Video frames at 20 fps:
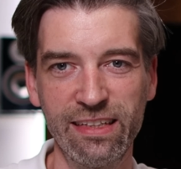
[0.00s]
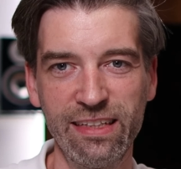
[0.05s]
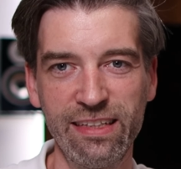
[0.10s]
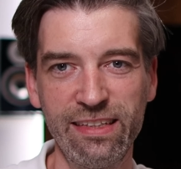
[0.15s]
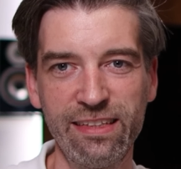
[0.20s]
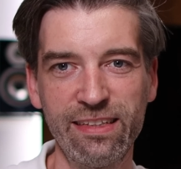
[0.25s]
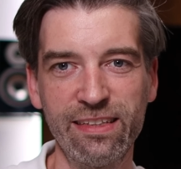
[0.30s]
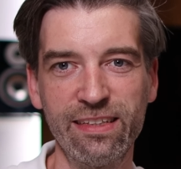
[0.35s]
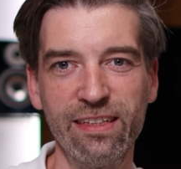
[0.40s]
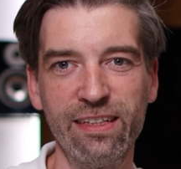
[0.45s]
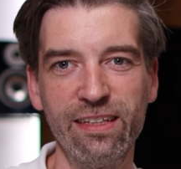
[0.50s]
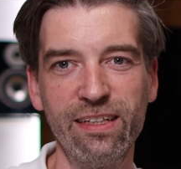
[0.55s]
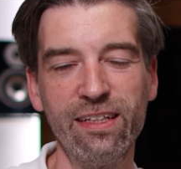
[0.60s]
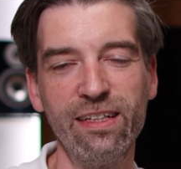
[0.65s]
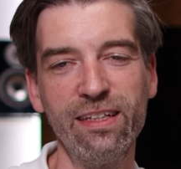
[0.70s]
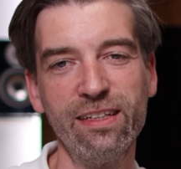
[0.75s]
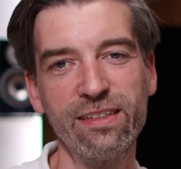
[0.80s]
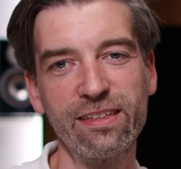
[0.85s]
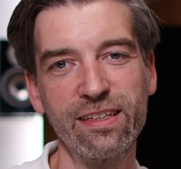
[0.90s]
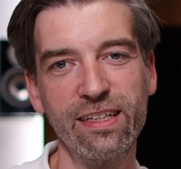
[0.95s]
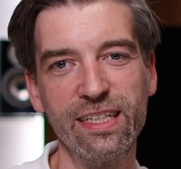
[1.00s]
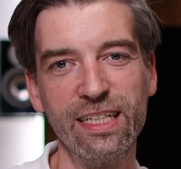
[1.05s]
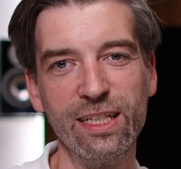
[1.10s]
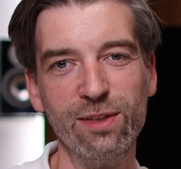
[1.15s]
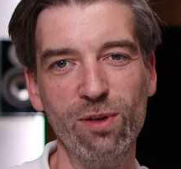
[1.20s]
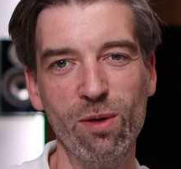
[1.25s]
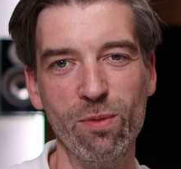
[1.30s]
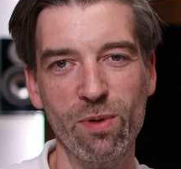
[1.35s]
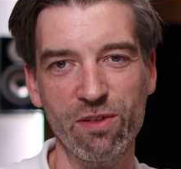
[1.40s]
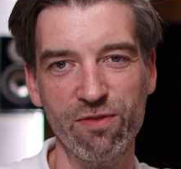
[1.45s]
Licht es geht
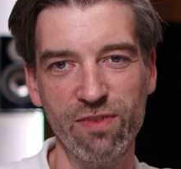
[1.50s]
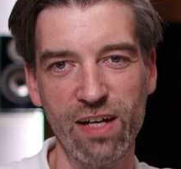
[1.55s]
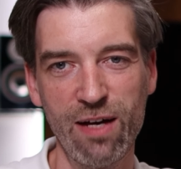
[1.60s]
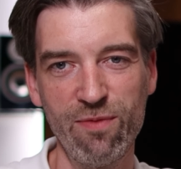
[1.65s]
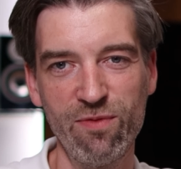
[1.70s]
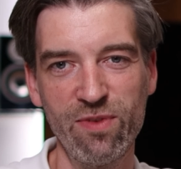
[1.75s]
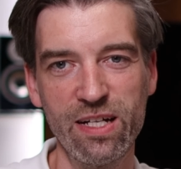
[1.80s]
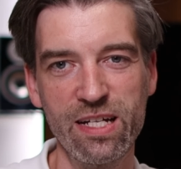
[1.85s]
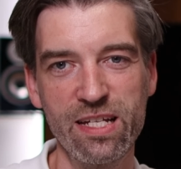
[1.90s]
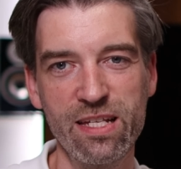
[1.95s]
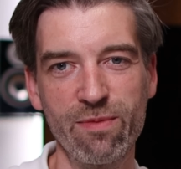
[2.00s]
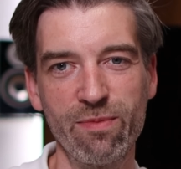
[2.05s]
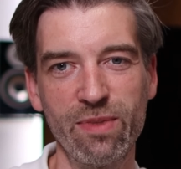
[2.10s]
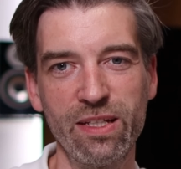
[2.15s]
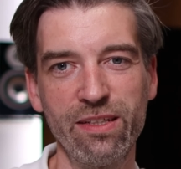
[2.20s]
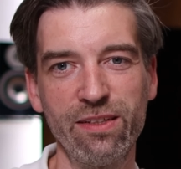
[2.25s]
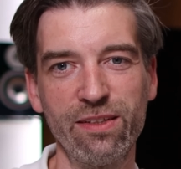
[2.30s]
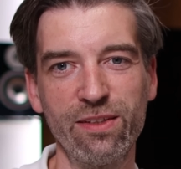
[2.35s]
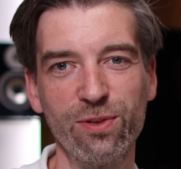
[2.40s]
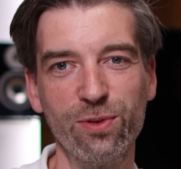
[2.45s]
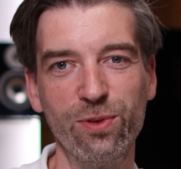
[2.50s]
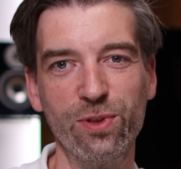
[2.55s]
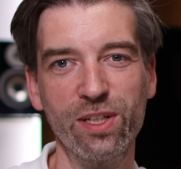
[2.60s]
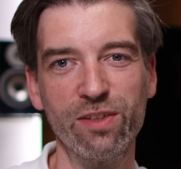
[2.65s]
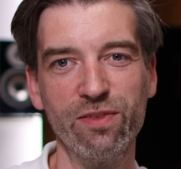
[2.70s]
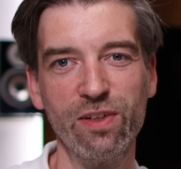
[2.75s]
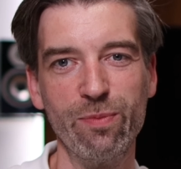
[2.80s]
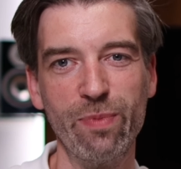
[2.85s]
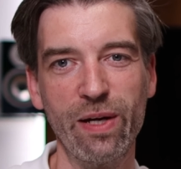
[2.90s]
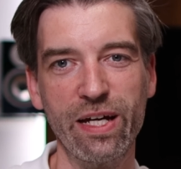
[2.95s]
aber mit warmweißem Licht
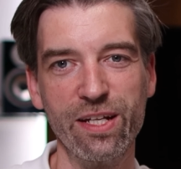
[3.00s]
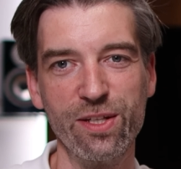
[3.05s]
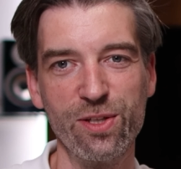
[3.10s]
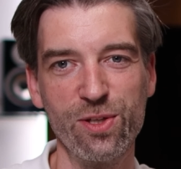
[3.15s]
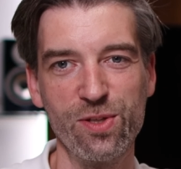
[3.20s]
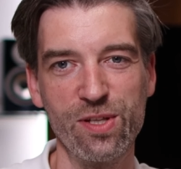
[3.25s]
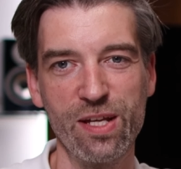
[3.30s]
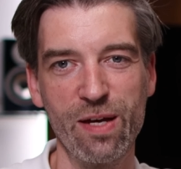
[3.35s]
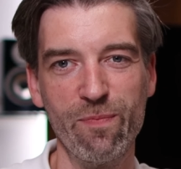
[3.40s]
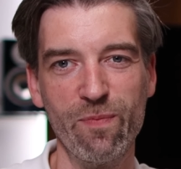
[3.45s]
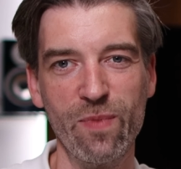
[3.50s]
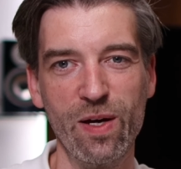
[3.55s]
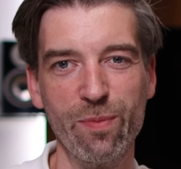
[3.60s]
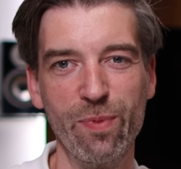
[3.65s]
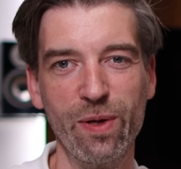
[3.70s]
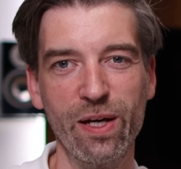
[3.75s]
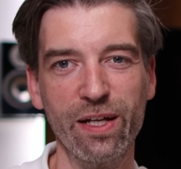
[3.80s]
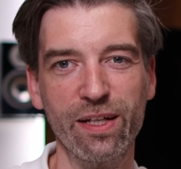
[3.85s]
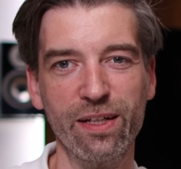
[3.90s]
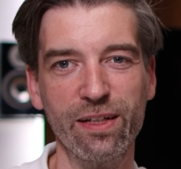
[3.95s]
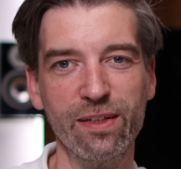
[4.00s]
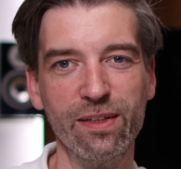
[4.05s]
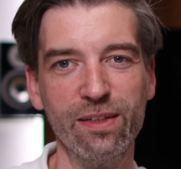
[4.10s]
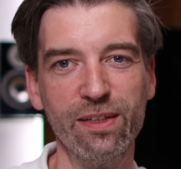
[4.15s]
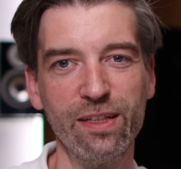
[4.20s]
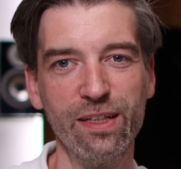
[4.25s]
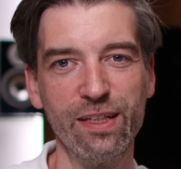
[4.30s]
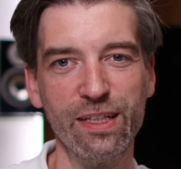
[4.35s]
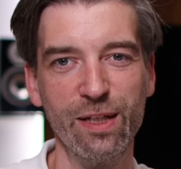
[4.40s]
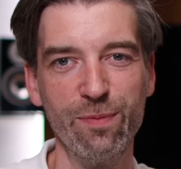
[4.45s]
oder wenn beide zusammenarbeiten
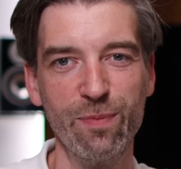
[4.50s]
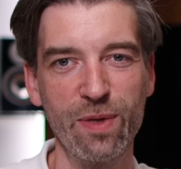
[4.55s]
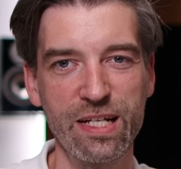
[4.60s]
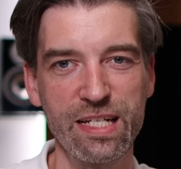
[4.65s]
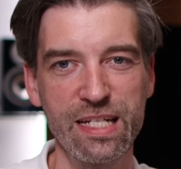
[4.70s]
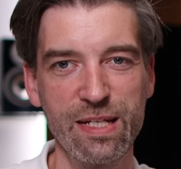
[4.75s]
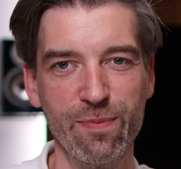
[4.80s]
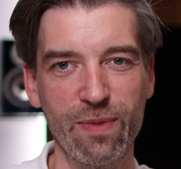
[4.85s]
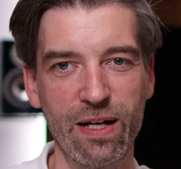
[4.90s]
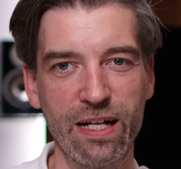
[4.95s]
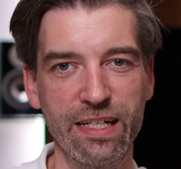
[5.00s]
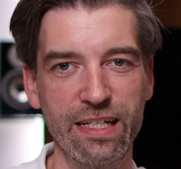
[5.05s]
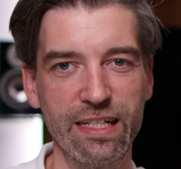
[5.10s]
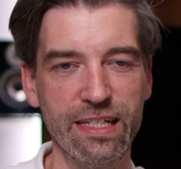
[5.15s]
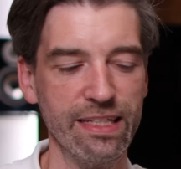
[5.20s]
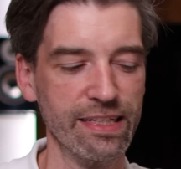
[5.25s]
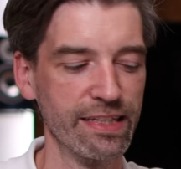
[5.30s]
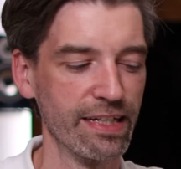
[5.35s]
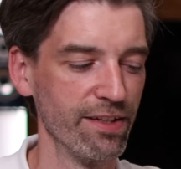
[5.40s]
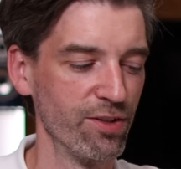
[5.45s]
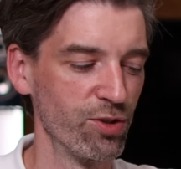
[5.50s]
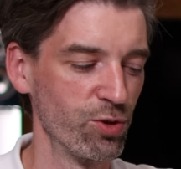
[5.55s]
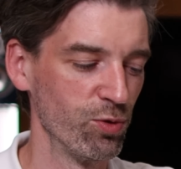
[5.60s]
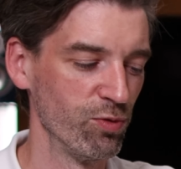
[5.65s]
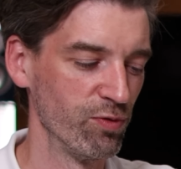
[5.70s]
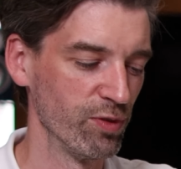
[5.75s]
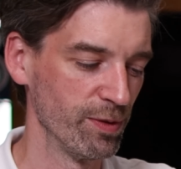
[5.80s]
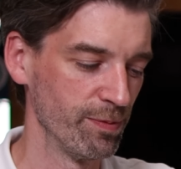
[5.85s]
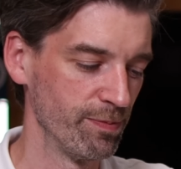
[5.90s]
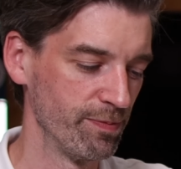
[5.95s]
in der maximalen
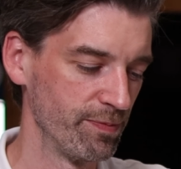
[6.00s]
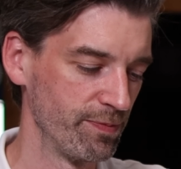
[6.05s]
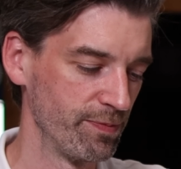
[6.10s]
Helligkeitsstufe.